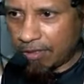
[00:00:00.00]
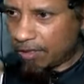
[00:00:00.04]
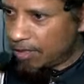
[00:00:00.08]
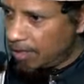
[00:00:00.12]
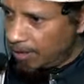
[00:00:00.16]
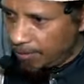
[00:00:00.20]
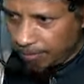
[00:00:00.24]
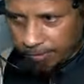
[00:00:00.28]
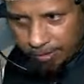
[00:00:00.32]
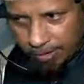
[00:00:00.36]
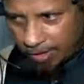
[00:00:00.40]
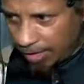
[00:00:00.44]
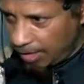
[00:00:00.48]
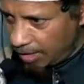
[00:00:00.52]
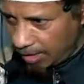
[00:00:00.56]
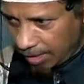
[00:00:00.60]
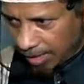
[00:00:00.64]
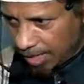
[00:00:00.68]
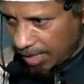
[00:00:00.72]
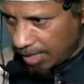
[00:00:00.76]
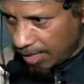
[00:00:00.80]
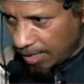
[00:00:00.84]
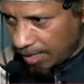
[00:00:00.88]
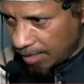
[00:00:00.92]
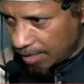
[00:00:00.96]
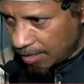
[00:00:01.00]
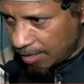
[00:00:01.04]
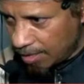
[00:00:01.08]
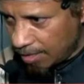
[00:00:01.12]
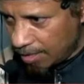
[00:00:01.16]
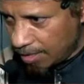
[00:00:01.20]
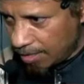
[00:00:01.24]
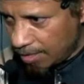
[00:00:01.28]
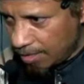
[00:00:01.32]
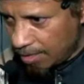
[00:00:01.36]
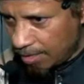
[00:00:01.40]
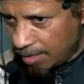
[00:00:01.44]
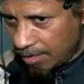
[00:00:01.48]
কেমন ঠিক না
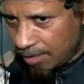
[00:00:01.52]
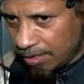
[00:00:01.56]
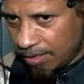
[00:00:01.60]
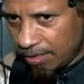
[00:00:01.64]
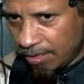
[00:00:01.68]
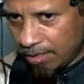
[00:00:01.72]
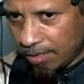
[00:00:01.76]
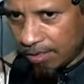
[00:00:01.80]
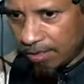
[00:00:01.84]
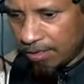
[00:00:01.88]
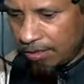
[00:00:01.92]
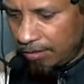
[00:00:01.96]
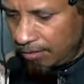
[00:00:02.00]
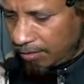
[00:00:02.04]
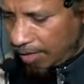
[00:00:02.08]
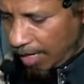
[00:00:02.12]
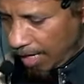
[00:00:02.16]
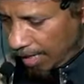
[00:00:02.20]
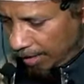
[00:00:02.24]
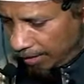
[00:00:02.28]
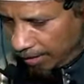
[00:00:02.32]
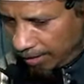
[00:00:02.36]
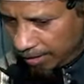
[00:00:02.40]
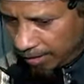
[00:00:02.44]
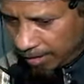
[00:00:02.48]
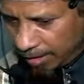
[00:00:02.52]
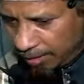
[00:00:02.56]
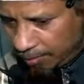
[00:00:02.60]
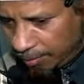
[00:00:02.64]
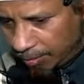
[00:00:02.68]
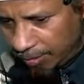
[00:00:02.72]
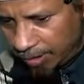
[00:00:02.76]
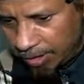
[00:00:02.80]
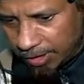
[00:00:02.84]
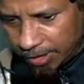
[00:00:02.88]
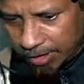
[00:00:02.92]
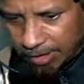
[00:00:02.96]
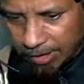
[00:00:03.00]
কিন্তু হাদিসের
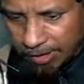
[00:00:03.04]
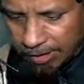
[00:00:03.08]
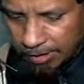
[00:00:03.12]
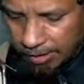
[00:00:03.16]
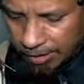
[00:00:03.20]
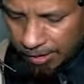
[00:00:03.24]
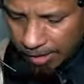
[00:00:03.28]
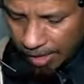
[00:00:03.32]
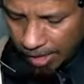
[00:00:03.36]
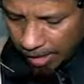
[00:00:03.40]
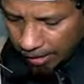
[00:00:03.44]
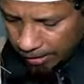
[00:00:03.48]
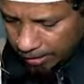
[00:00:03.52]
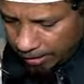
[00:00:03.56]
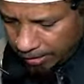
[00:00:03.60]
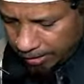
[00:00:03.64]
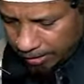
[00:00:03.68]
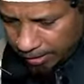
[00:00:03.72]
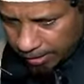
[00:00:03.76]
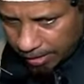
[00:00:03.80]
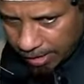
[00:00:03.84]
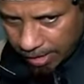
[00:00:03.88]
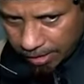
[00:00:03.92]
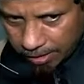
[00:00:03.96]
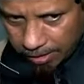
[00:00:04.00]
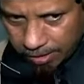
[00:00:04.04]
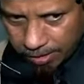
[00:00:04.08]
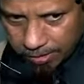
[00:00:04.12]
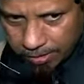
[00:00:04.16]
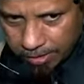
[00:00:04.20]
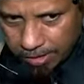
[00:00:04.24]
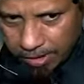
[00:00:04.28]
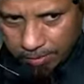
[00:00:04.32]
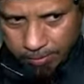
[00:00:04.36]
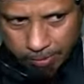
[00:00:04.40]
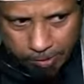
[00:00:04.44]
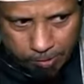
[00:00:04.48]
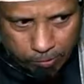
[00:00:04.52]
মধ্যে যে হাদিস ঘাটলে যে
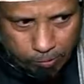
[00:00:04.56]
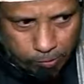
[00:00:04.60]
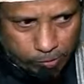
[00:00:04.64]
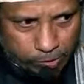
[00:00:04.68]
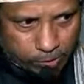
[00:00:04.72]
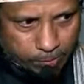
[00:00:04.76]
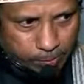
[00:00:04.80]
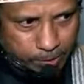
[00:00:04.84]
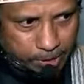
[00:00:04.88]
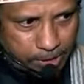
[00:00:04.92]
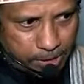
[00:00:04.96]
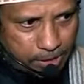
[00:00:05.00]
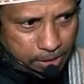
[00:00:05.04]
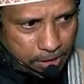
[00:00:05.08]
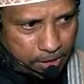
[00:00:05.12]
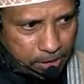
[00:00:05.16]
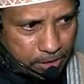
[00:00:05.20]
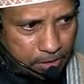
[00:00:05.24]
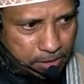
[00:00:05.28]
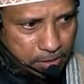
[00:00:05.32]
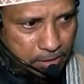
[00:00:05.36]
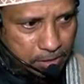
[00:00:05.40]
ইমান খুঁজি পাই না